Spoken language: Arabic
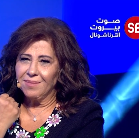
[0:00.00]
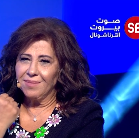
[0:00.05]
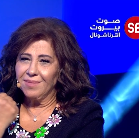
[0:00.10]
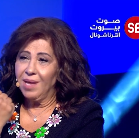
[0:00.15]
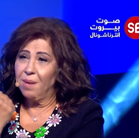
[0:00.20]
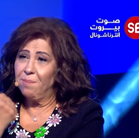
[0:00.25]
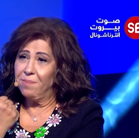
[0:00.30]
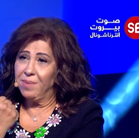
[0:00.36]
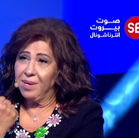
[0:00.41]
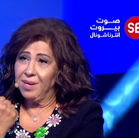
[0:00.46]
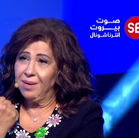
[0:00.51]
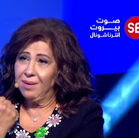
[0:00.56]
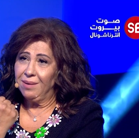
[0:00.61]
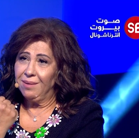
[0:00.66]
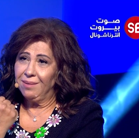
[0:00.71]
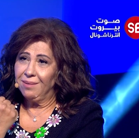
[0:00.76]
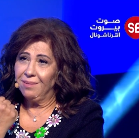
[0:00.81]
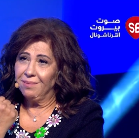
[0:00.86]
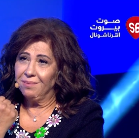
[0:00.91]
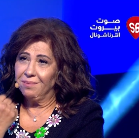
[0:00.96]
دمي
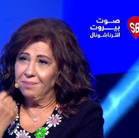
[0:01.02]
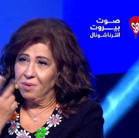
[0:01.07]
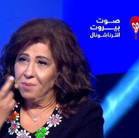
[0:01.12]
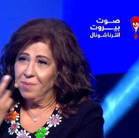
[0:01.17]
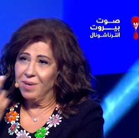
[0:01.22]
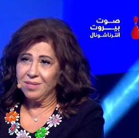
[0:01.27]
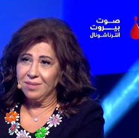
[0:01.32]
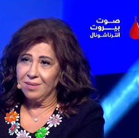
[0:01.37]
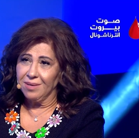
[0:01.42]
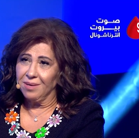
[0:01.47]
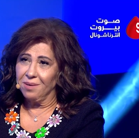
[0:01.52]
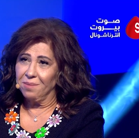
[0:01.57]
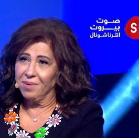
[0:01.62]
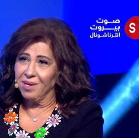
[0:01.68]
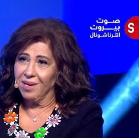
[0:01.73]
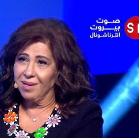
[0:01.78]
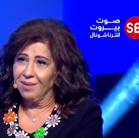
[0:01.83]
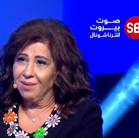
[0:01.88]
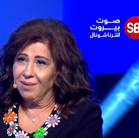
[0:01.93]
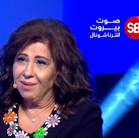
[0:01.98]
بمصر
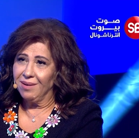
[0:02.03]
يمكن